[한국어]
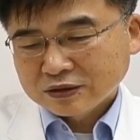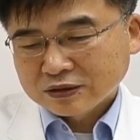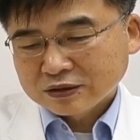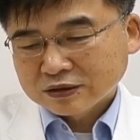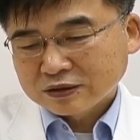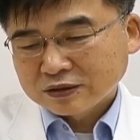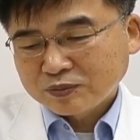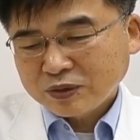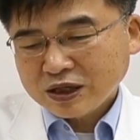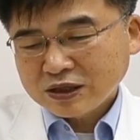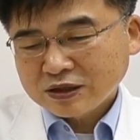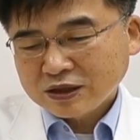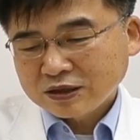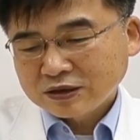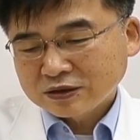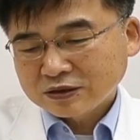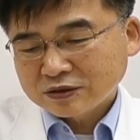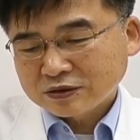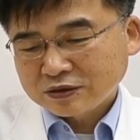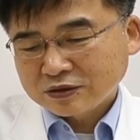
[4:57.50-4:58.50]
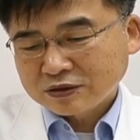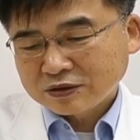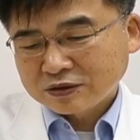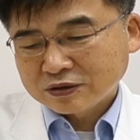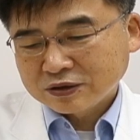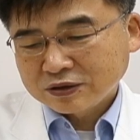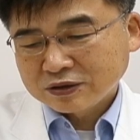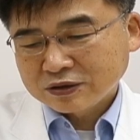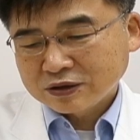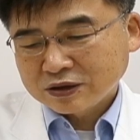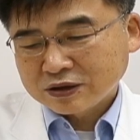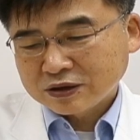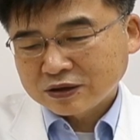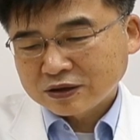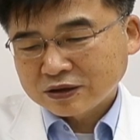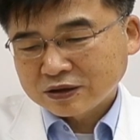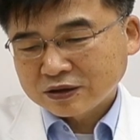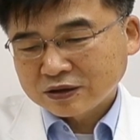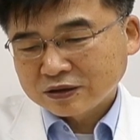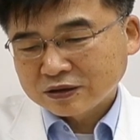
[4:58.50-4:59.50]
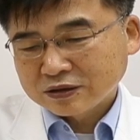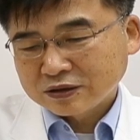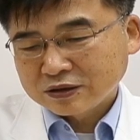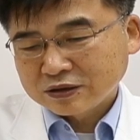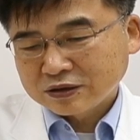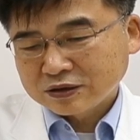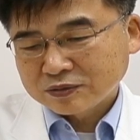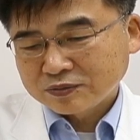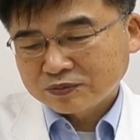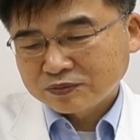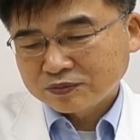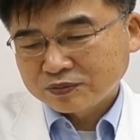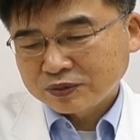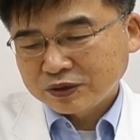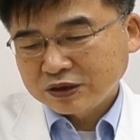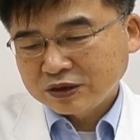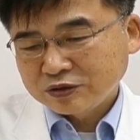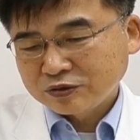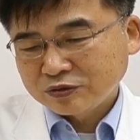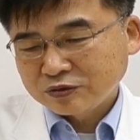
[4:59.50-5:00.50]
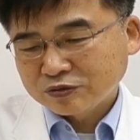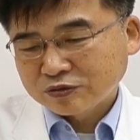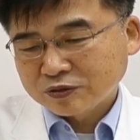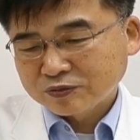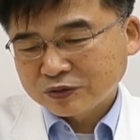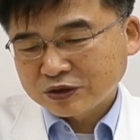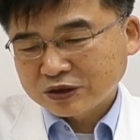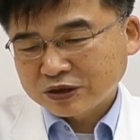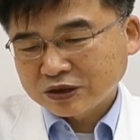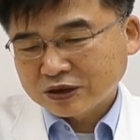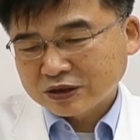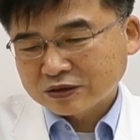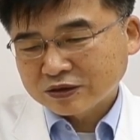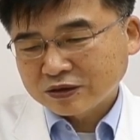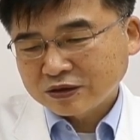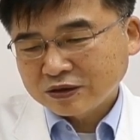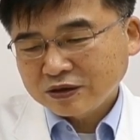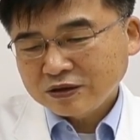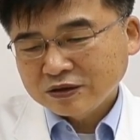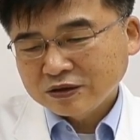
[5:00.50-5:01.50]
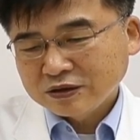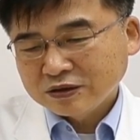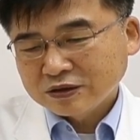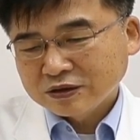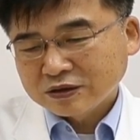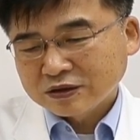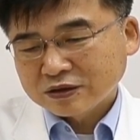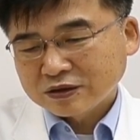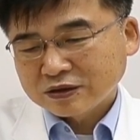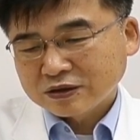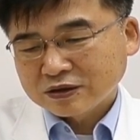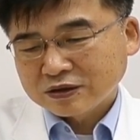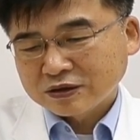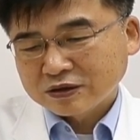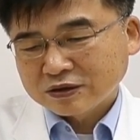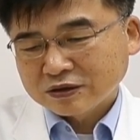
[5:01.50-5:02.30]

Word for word: 그 빨간 선은 어, 비인두 검체에서 어,